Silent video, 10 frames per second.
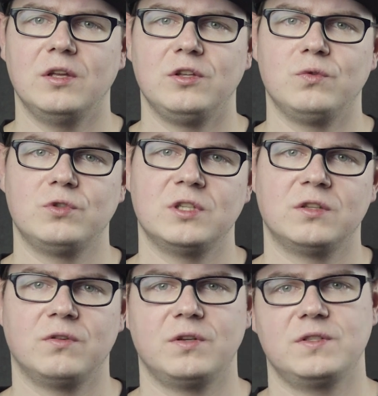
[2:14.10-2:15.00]
już
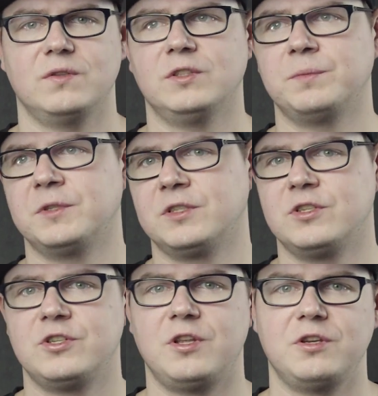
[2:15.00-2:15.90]
nad horyzontem, tak
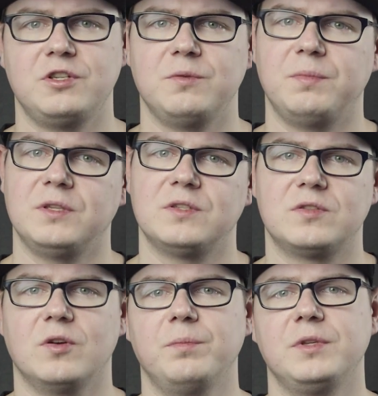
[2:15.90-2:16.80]
gdzieś 45
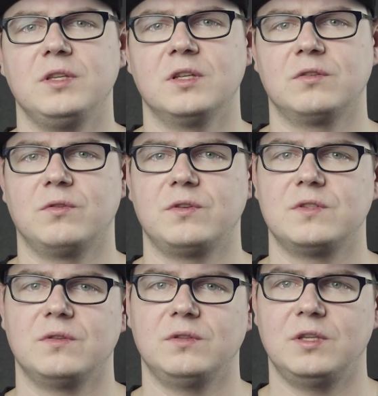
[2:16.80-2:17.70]
stopni nad
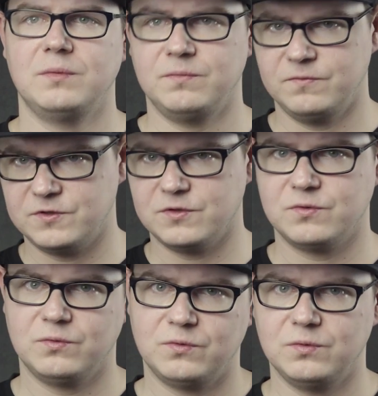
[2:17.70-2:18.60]
horyzontem w
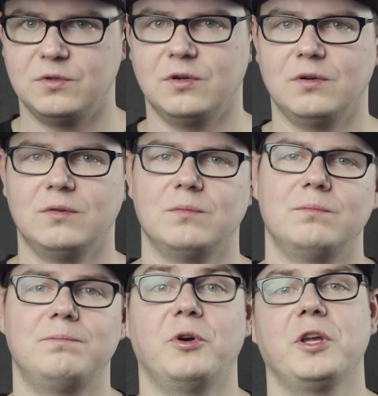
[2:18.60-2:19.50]
stosunku do
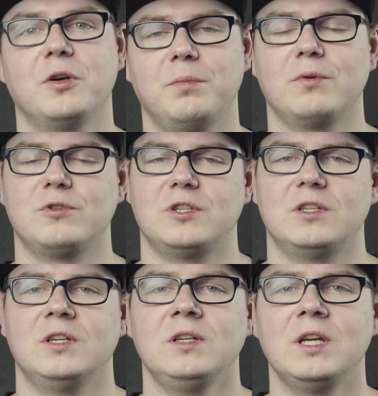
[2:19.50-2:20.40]
mojego
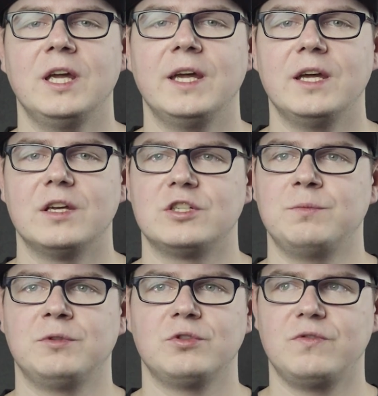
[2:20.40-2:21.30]
położenia,
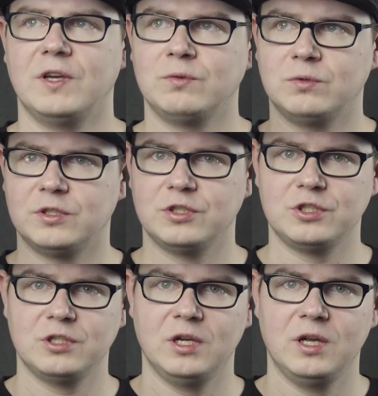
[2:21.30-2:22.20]
żeby to światło
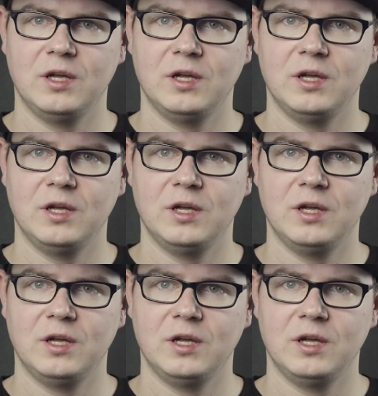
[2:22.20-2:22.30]
też